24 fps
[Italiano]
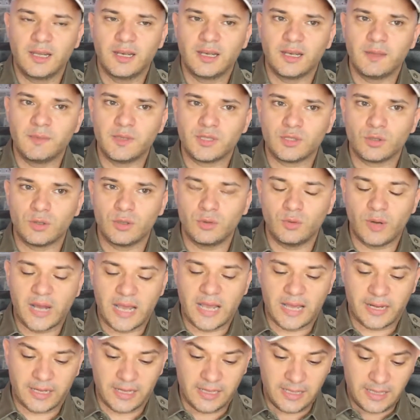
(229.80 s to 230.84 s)
le missioni
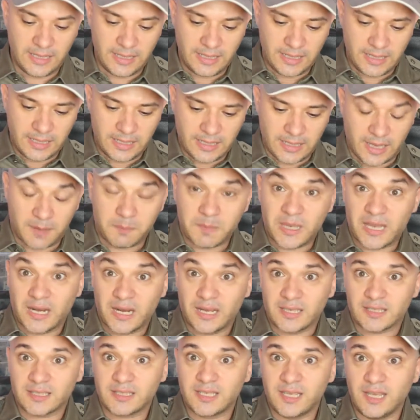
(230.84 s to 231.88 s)
lunari.
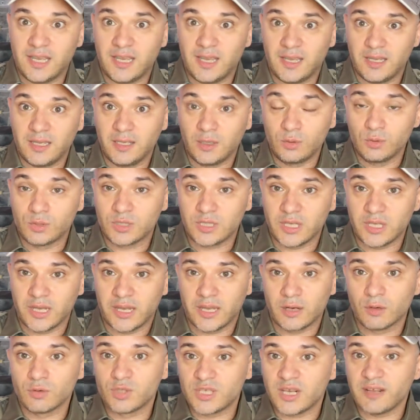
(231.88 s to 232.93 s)
Ebbene, se i russi
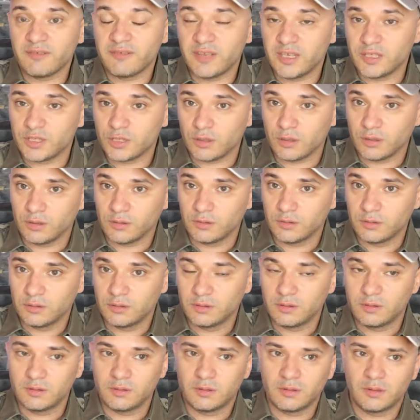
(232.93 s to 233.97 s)
che non ce la fecero,
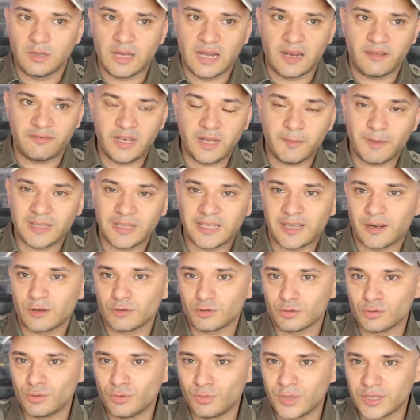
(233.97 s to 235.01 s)
alla fine mandarono
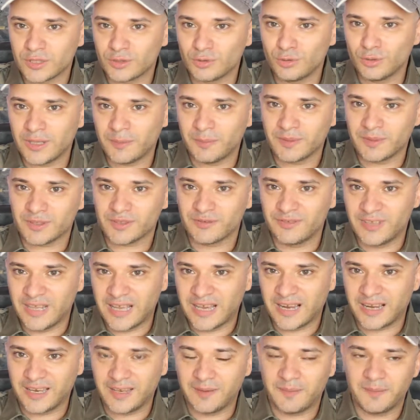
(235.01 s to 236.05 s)
solo una sonda per
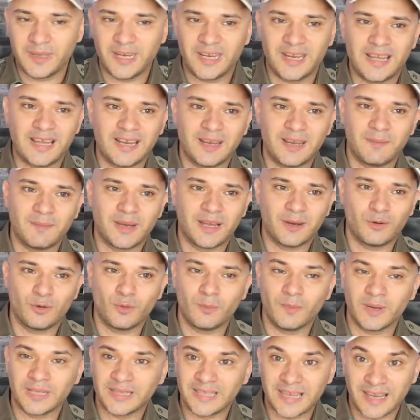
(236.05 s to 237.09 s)
sfidare gli americani, ma non
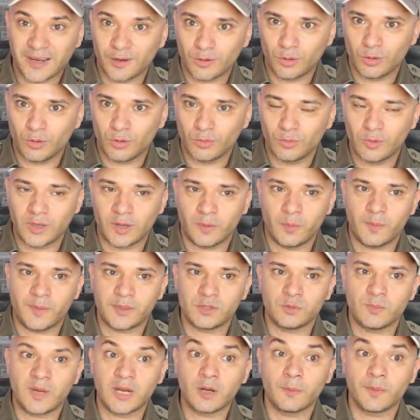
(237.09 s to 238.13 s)
mandarono un
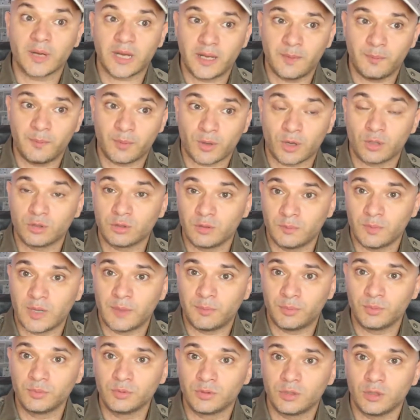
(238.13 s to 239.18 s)
equipaggio umano perché il Proton
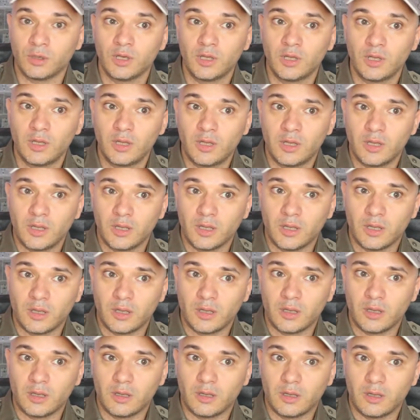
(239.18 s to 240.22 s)
appunto
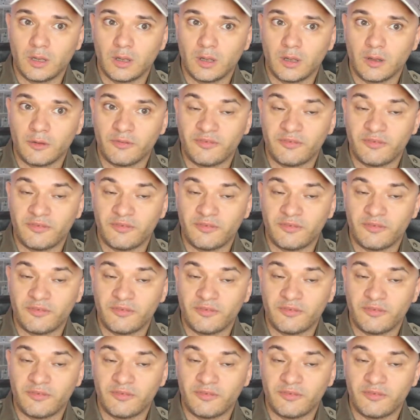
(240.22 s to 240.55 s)
eh,